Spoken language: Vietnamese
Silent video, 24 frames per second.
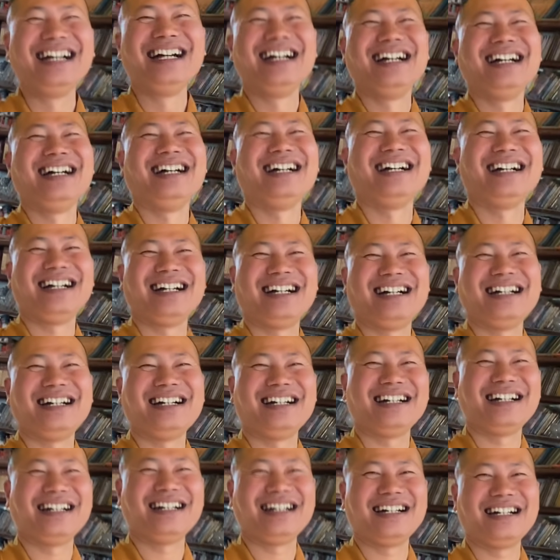như bây giờ mà
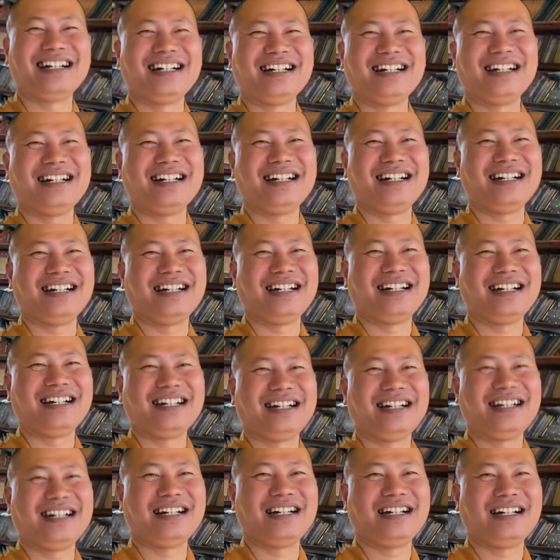có
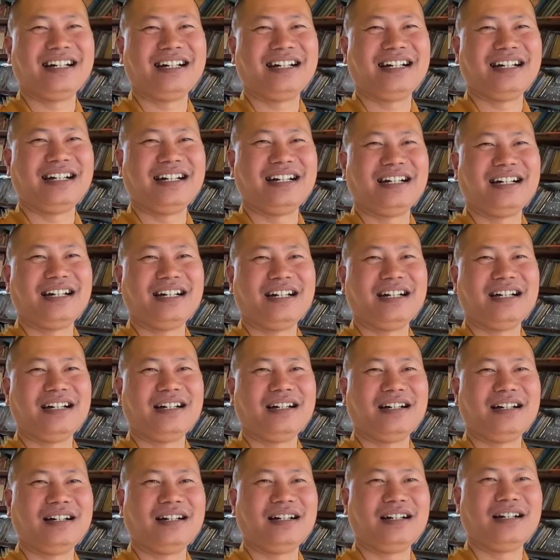cô nào mà muốn theo Phật,
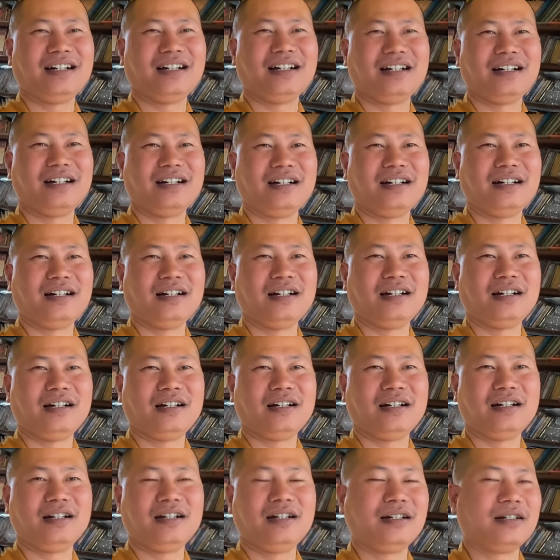muốn theo thầy được không?
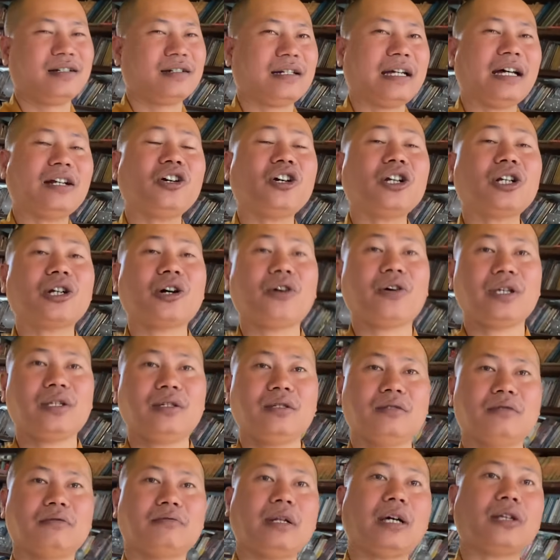Đã nói
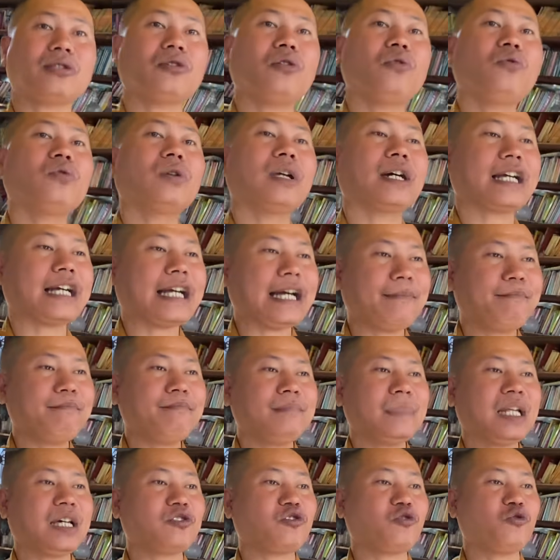rồi, đã tu là cấm,
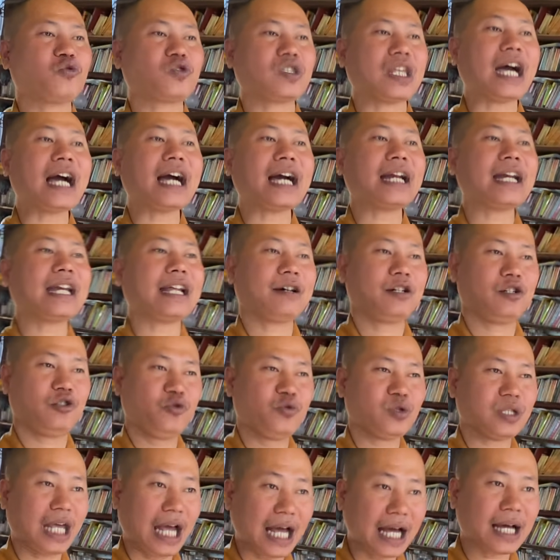là chùa tăng, là nu
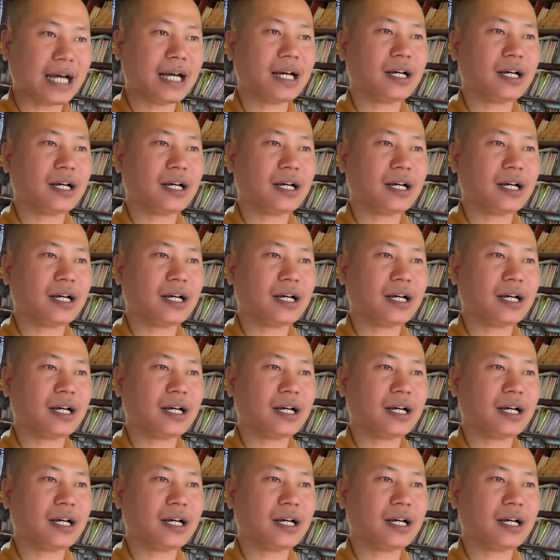tăng.